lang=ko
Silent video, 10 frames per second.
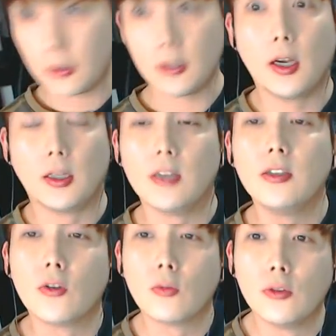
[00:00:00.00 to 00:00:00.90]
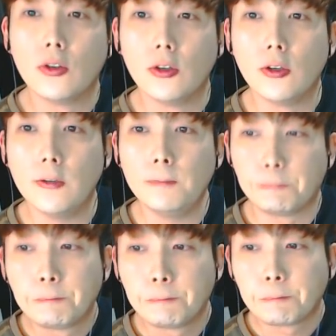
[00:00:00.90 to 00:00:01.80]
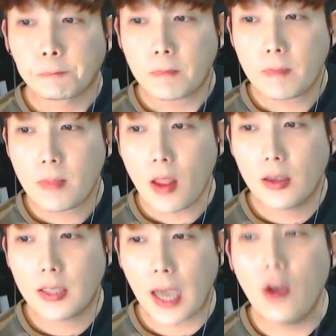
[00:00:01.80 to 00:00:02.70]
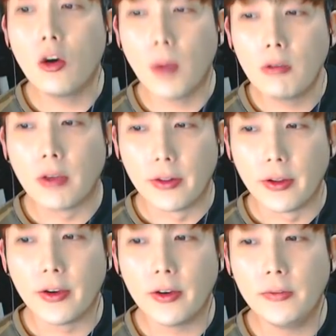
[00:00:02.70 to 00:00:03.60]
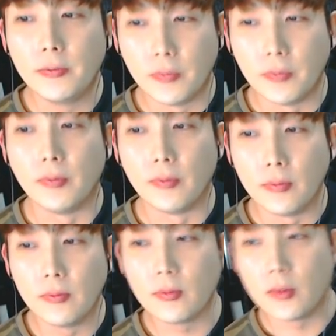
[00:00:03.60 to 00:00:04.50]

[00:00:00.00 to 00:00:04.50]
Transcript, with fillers: 자 다시 여러분들 자영업하고 계세요? 음,